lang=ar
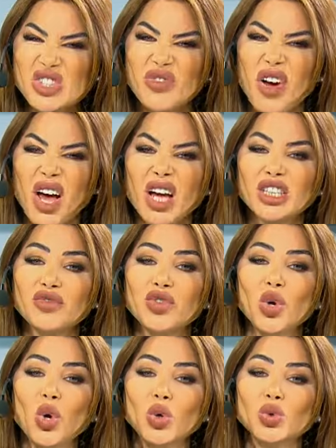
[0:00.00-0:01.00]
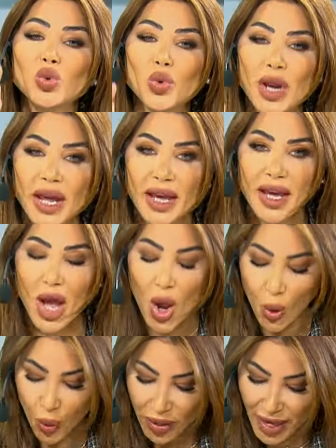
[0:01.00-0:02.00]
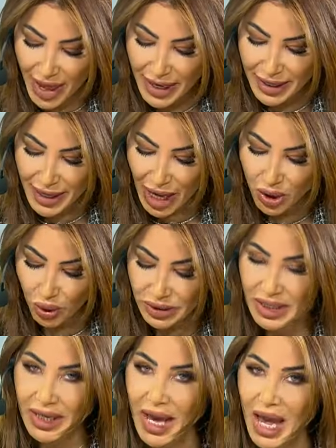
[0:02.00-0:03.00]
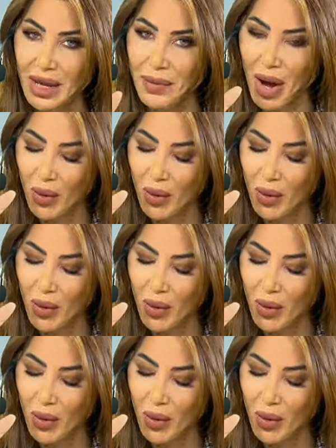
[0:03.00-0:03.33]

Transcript: فقط في حضورك وذلك يعطيك هيبة